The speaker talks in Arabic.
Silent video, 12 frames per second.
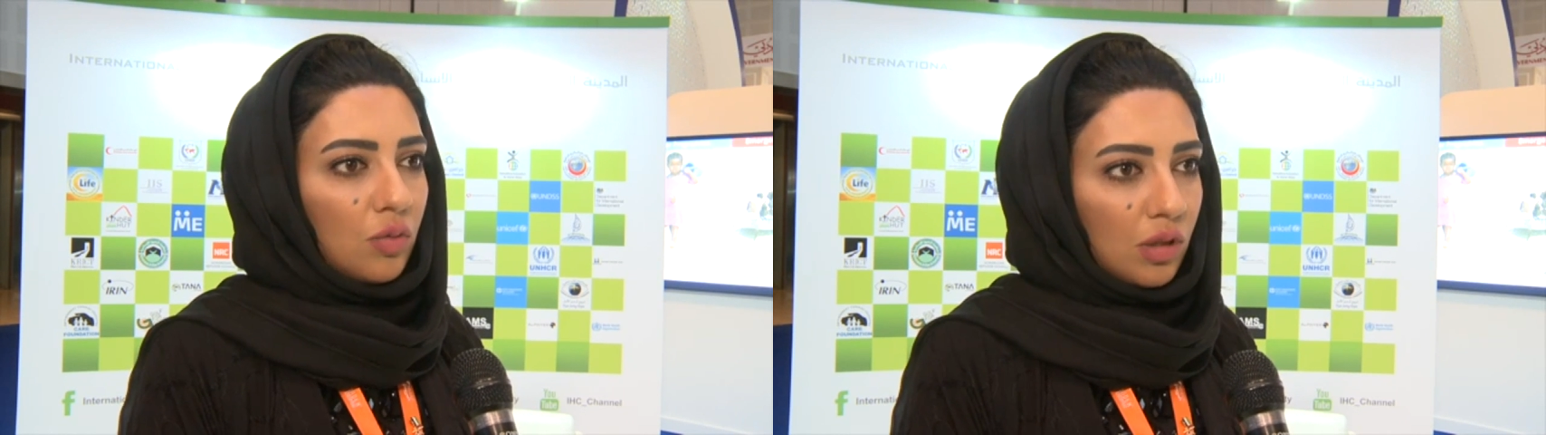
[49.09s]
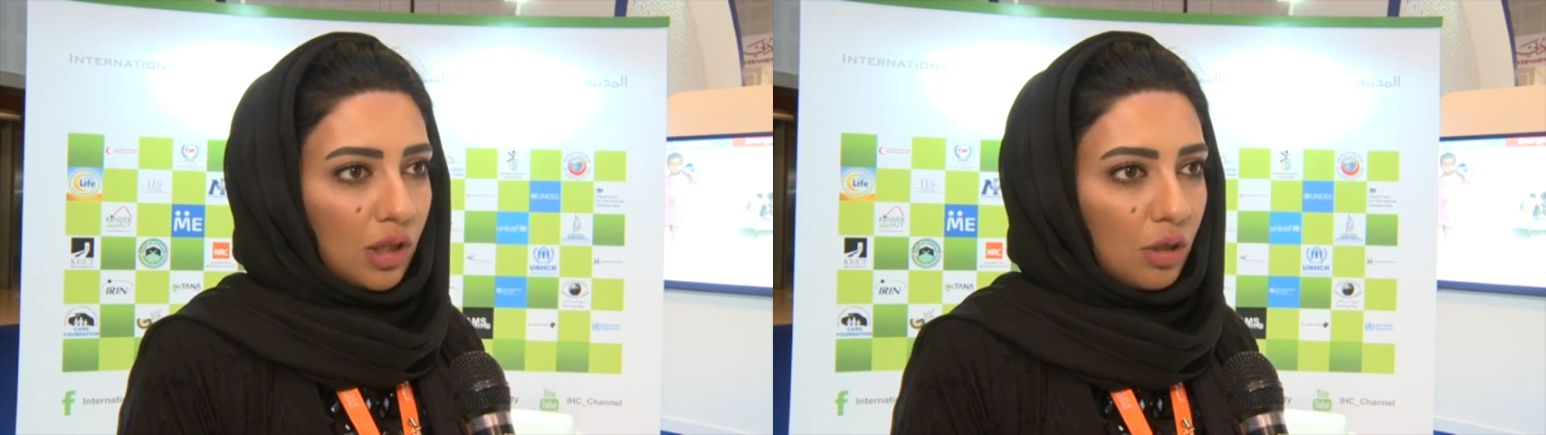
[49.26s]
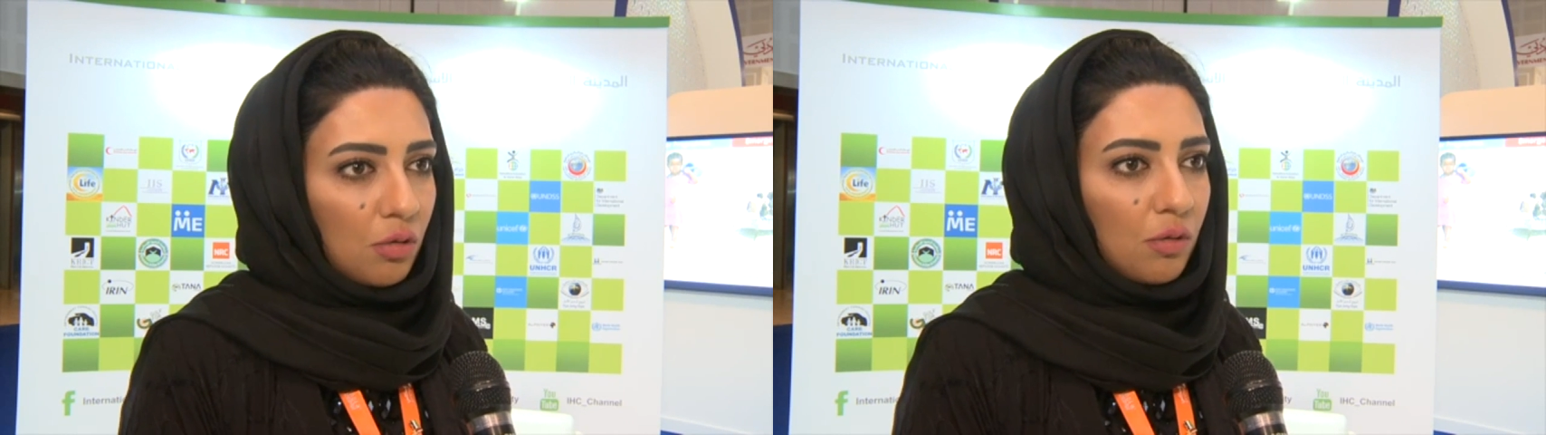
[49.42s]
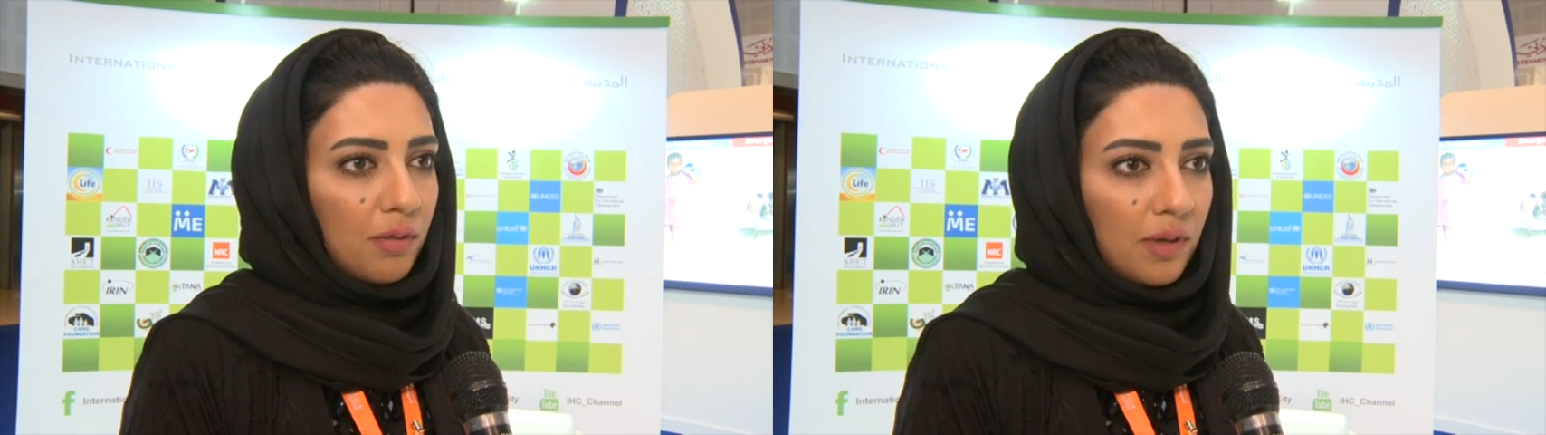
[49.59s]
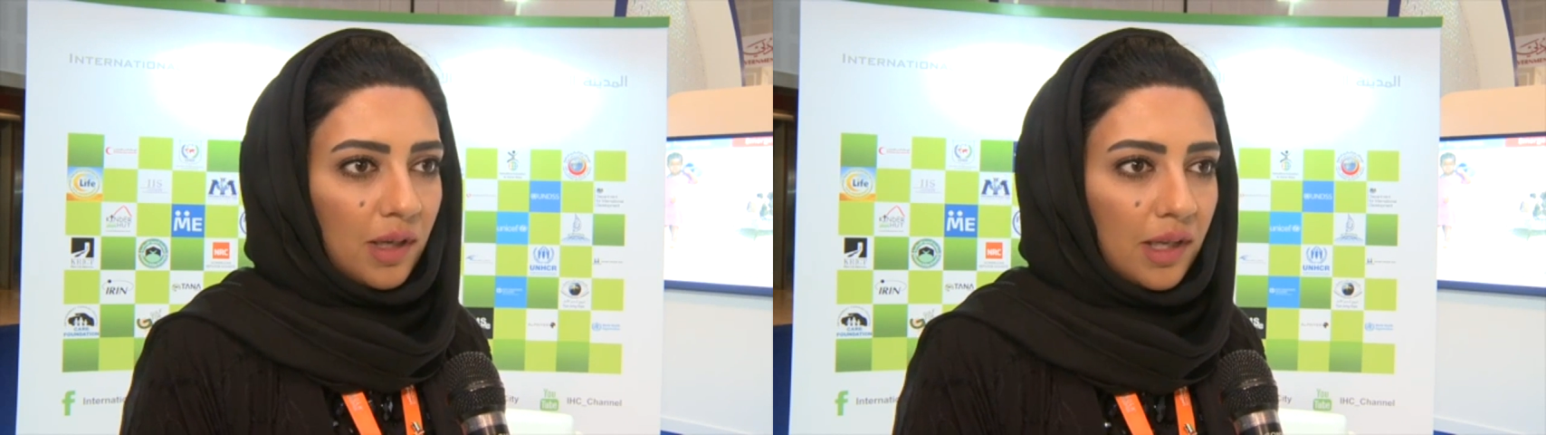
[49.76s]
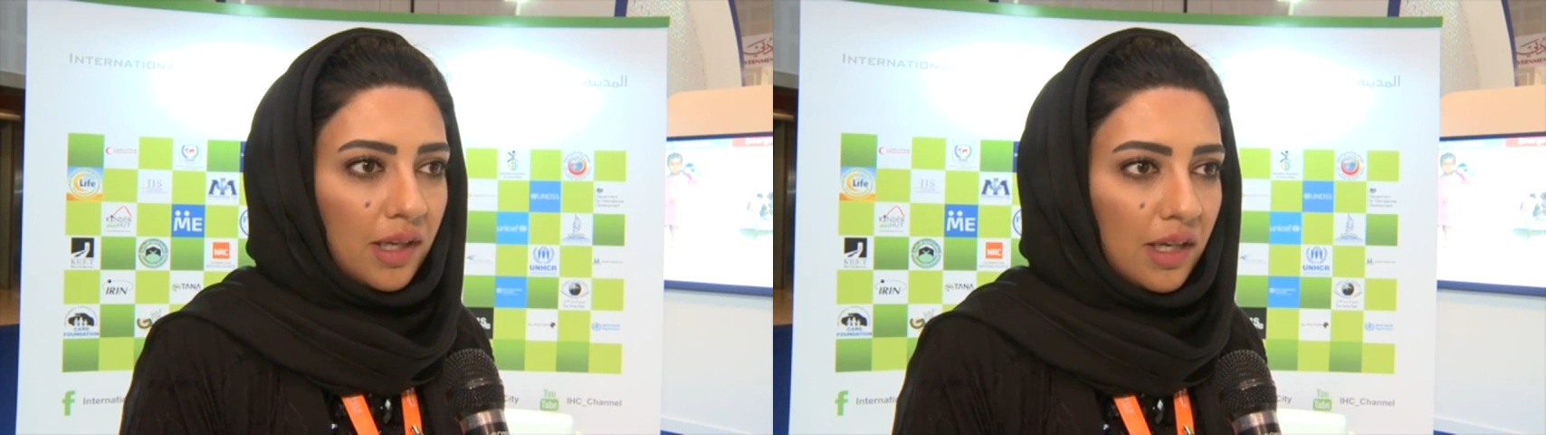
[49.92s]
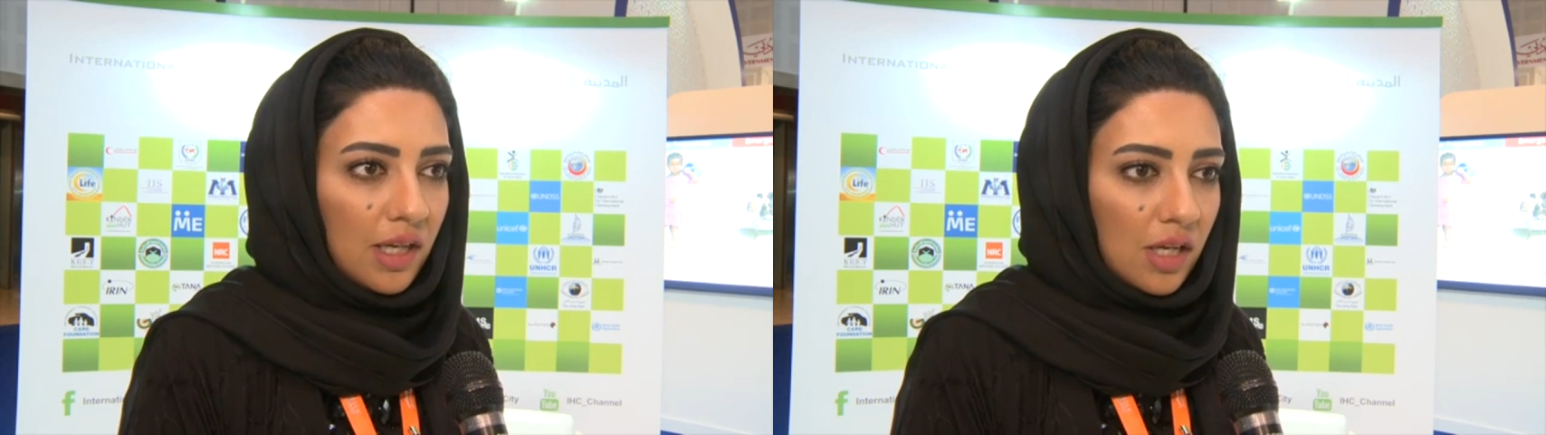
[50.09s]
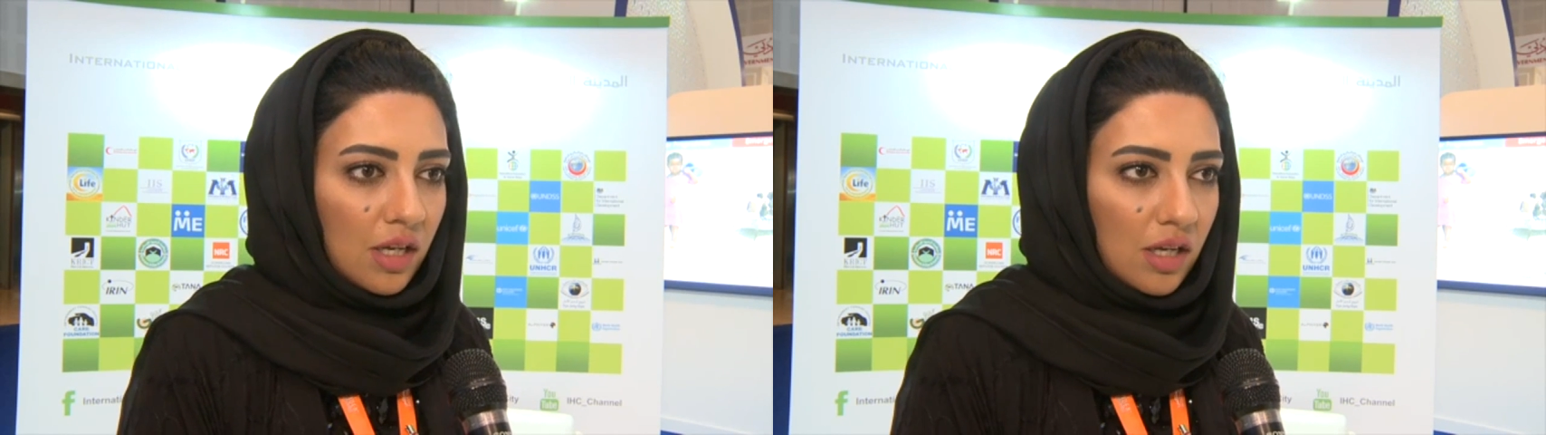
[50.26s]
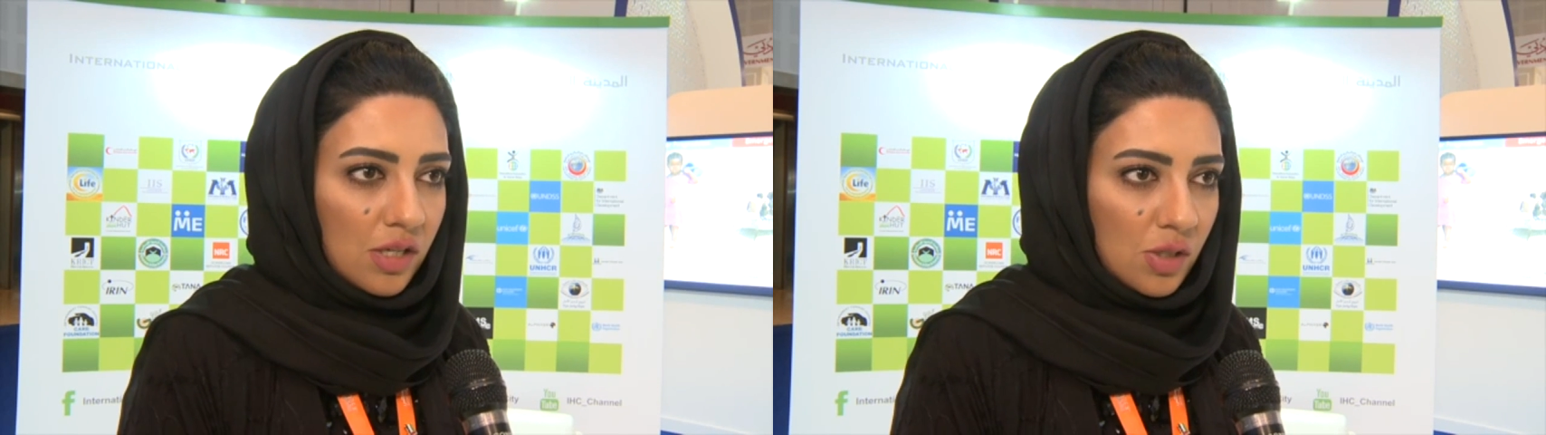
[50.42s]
والضيوف اللي